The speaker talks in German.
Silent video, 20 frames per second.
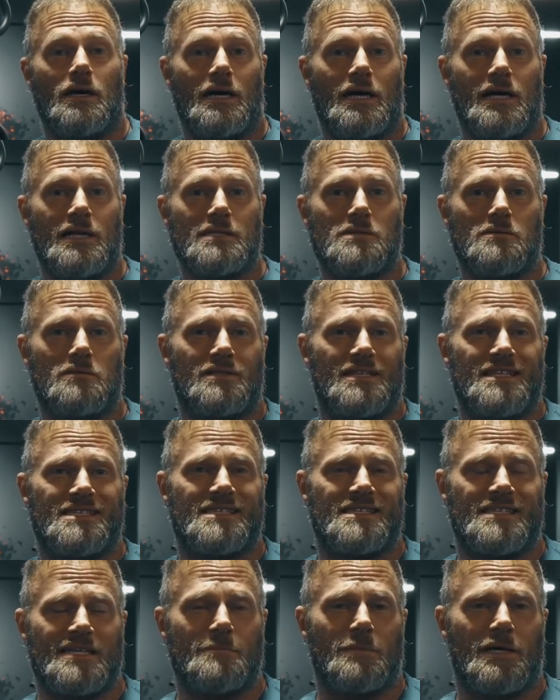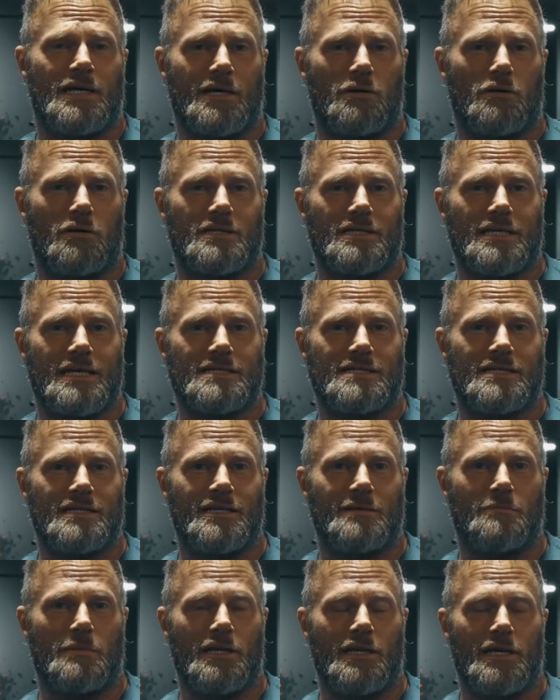Also, das ist immer der Kontrast, in
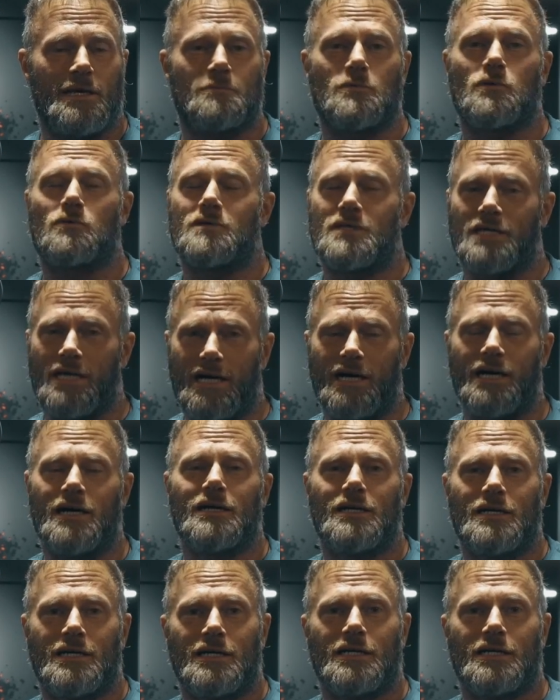dem man lebt. Und ja,